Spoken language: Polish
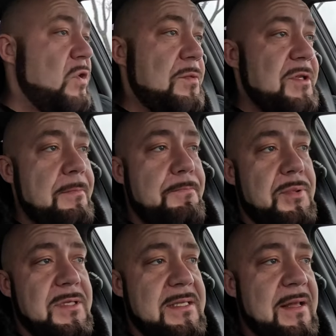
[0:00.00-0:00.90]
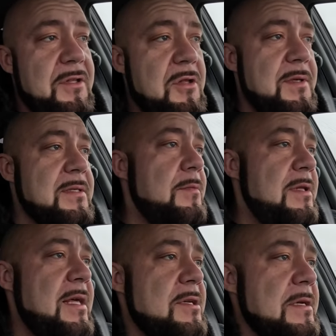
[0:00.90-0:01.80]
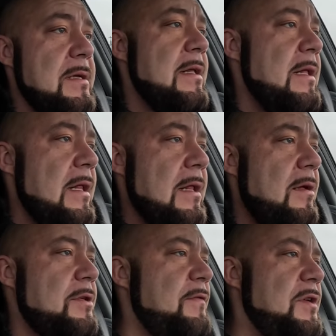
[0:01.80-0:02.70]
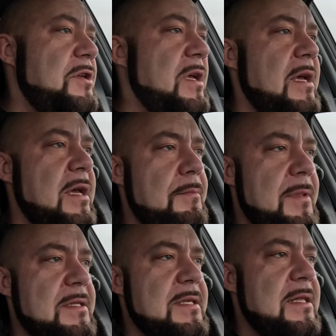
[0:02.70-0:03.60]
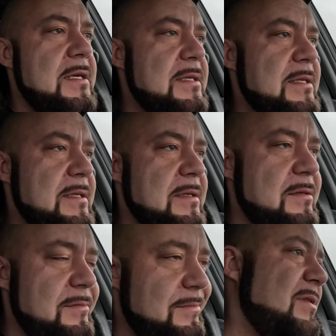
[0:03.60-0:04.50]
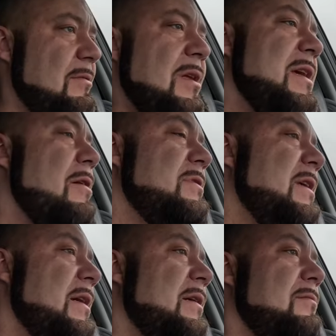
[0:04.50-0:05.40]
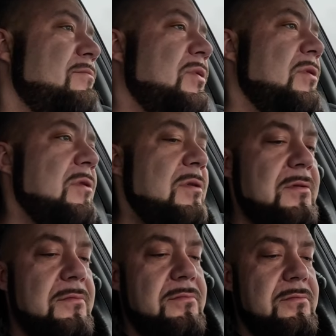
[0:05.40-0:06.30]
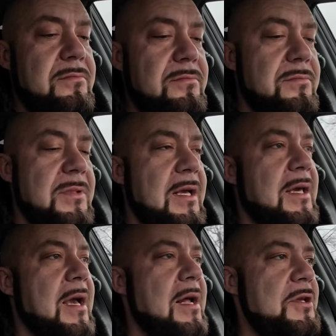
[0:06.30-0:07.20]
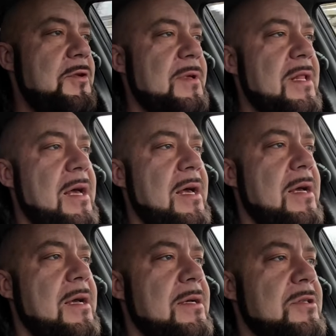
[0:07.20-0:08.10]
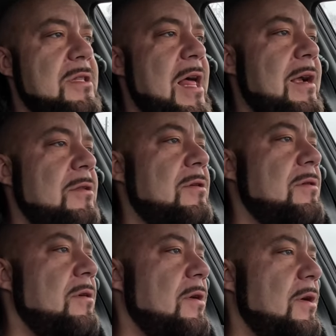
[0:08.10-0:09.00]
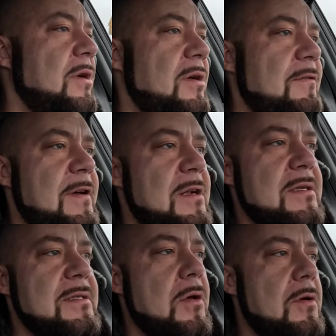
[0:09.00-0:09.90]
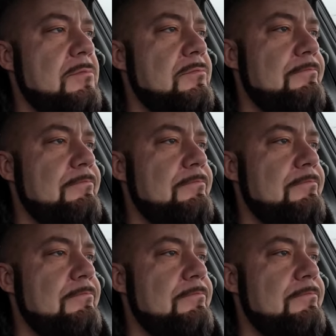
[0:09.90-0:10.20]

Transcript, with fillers: dobrze, pozostawię to bez komentarza. Oczywiście Mercedes po y, działce, bo jak jechaliśmy na szlak, to felgę zgiąłem.